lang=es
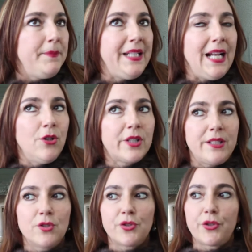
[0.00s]
Mira, lo
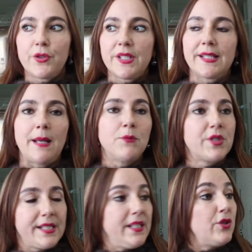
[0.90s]
que nosotros
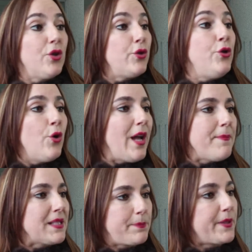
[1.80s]
estamos haciendo, no
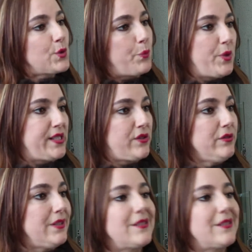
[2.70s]
hay más presupuesto,